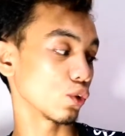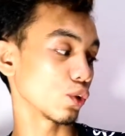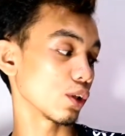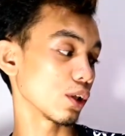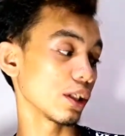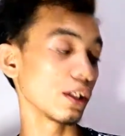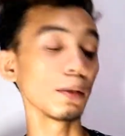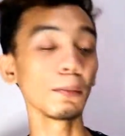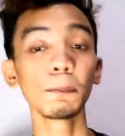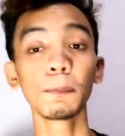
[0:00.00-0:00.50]
yung
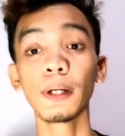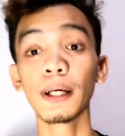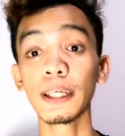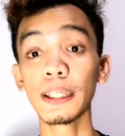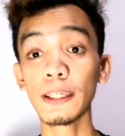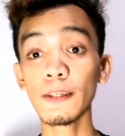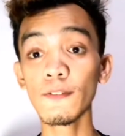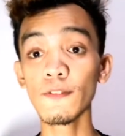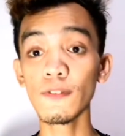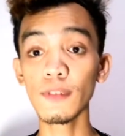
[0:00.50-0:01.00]
kanyang pang
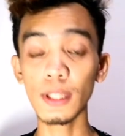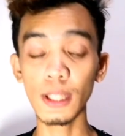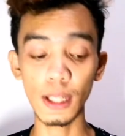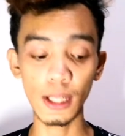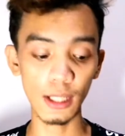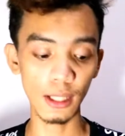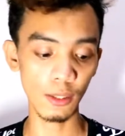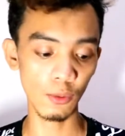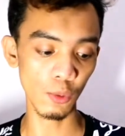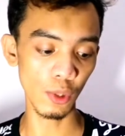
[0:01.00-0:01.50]

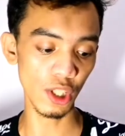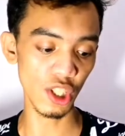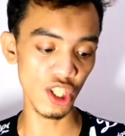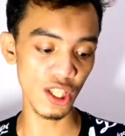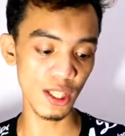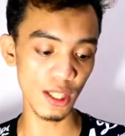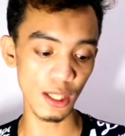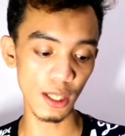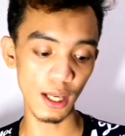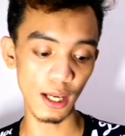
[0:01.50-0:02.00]
evening which
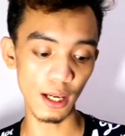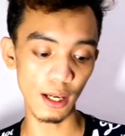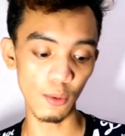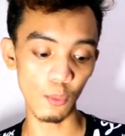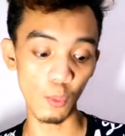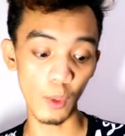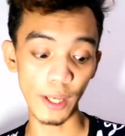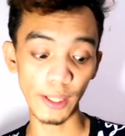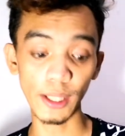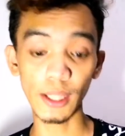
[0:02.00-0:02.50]
is the
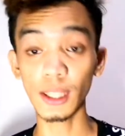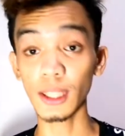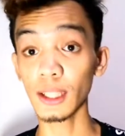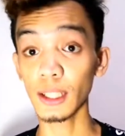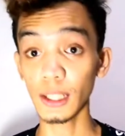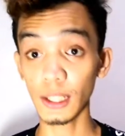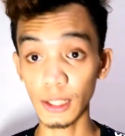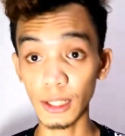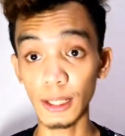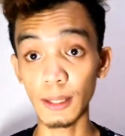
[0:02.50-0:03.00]

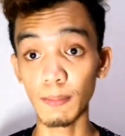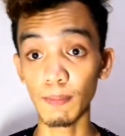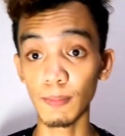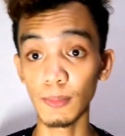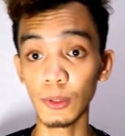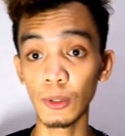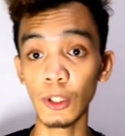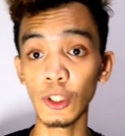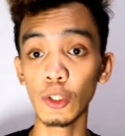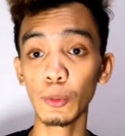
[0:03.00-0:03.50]
whitening cream.
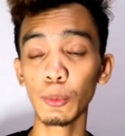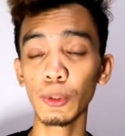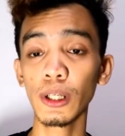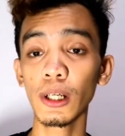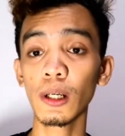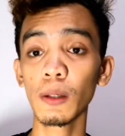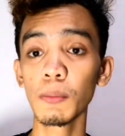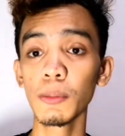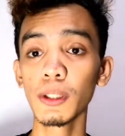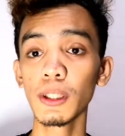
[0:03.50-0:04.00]
So ito po yung
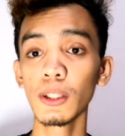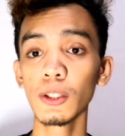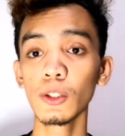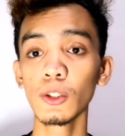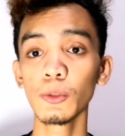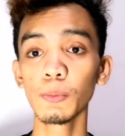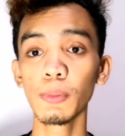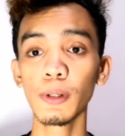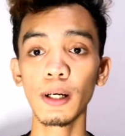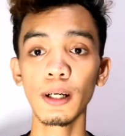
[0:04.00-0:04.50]
gamitin
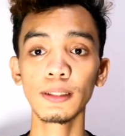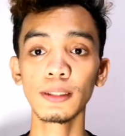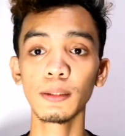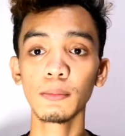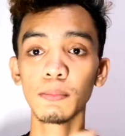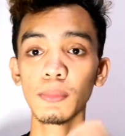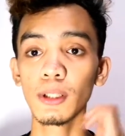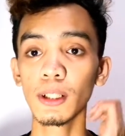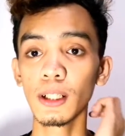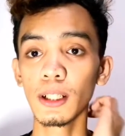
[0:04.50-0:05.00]
ko para
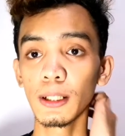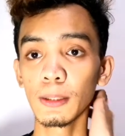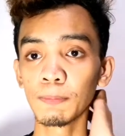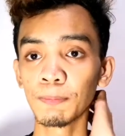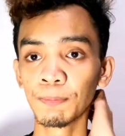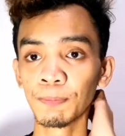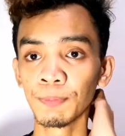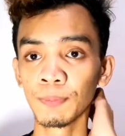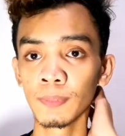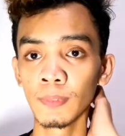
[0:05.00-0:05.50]
sa mga
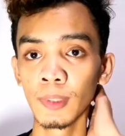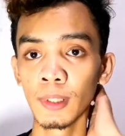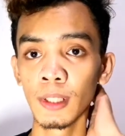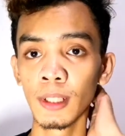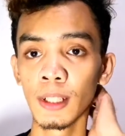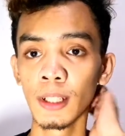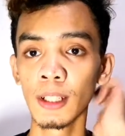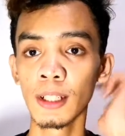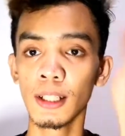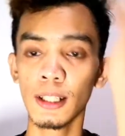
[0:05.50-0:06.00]

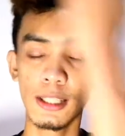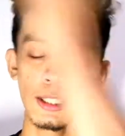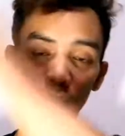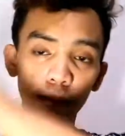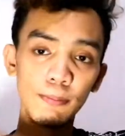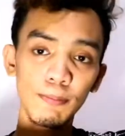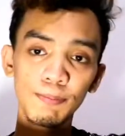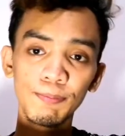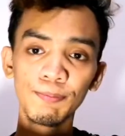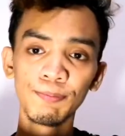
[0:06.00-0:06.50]

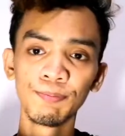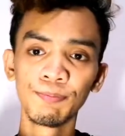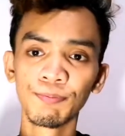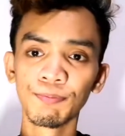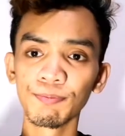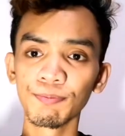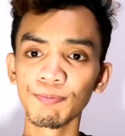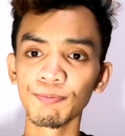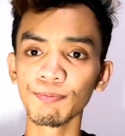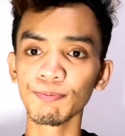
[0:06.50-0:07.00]
um,
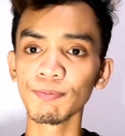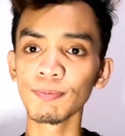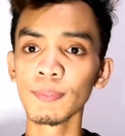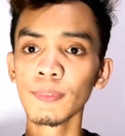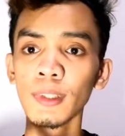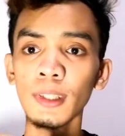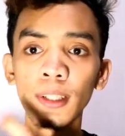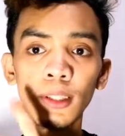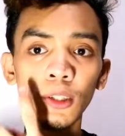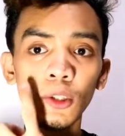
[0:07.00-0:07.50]

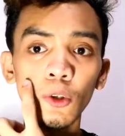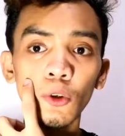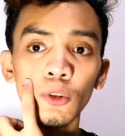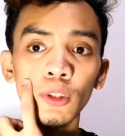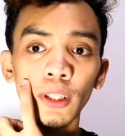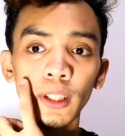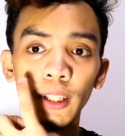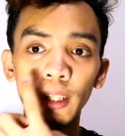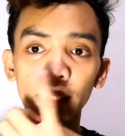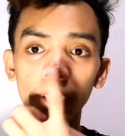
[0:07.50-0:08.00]
dito kung
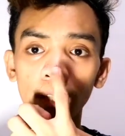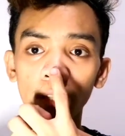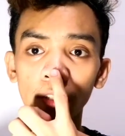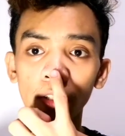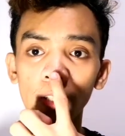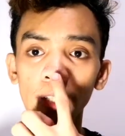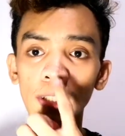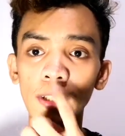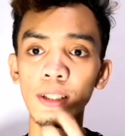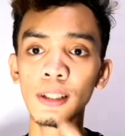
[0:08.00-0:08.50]
nakikita niyo
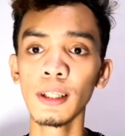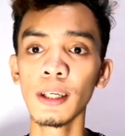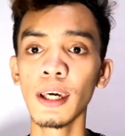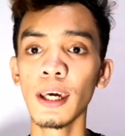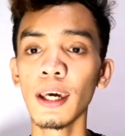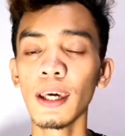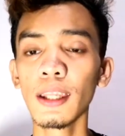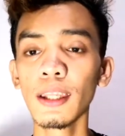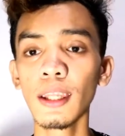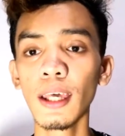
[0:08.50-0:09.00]
yan.
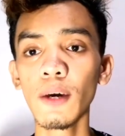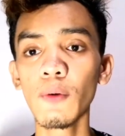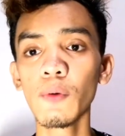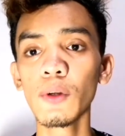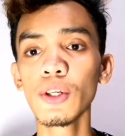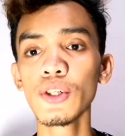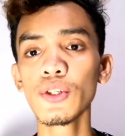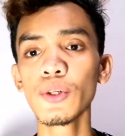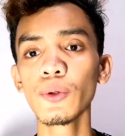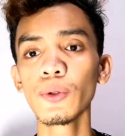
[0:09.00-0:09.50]
And I
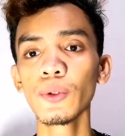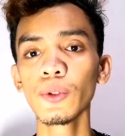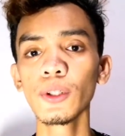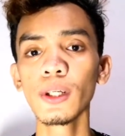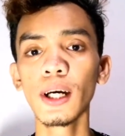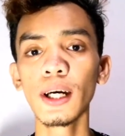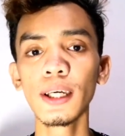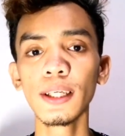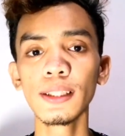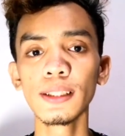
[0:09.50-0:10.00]
will show you
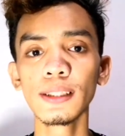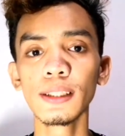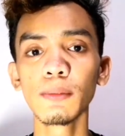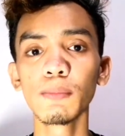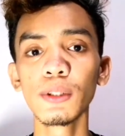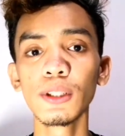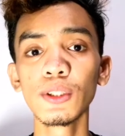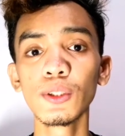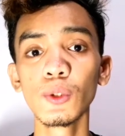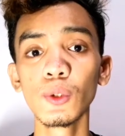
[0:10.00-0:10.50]
guys some
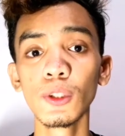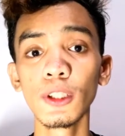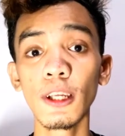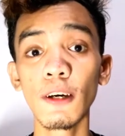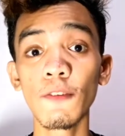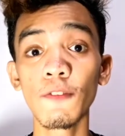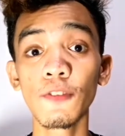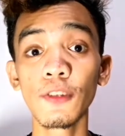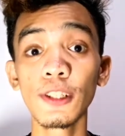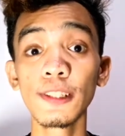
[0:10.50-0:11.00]
result
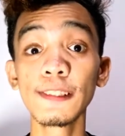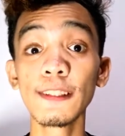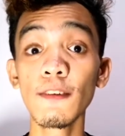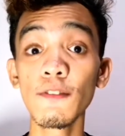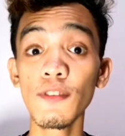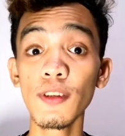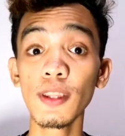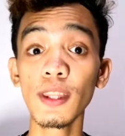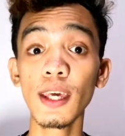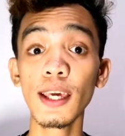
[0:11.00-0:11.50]
after
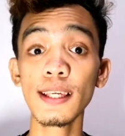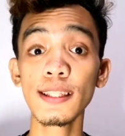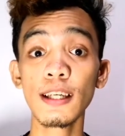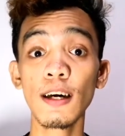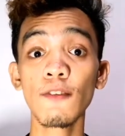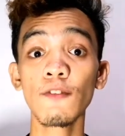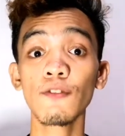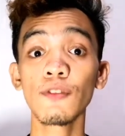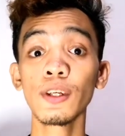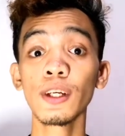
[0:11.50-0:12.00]
7 days
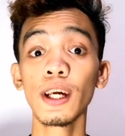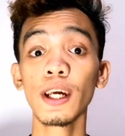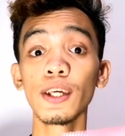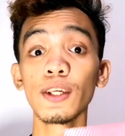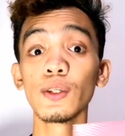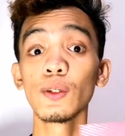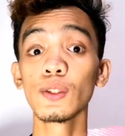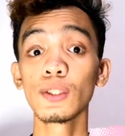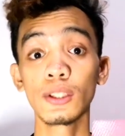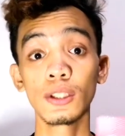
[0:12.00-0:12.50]
after I
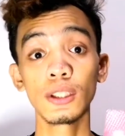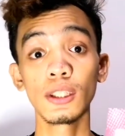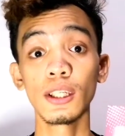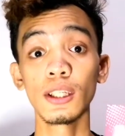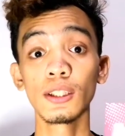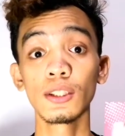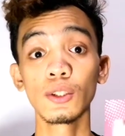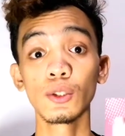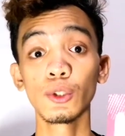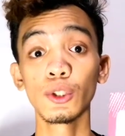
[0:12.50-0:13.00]
used
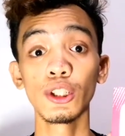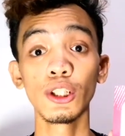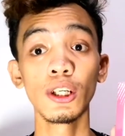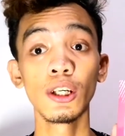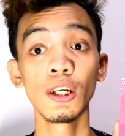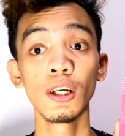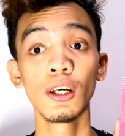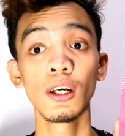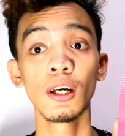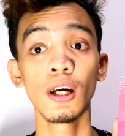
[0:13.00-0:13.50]
this or
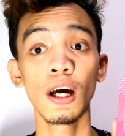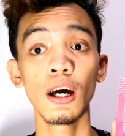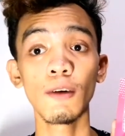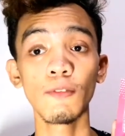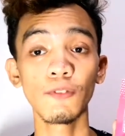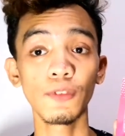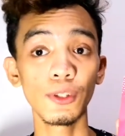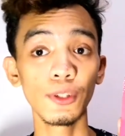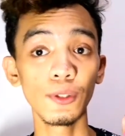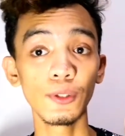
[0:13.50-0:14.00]

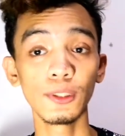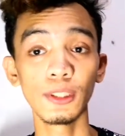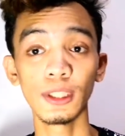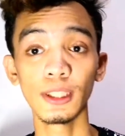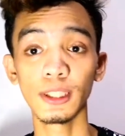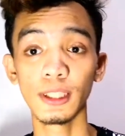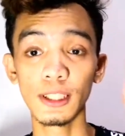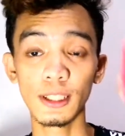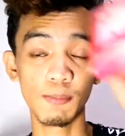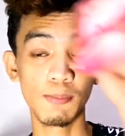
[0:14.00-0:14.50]
after using this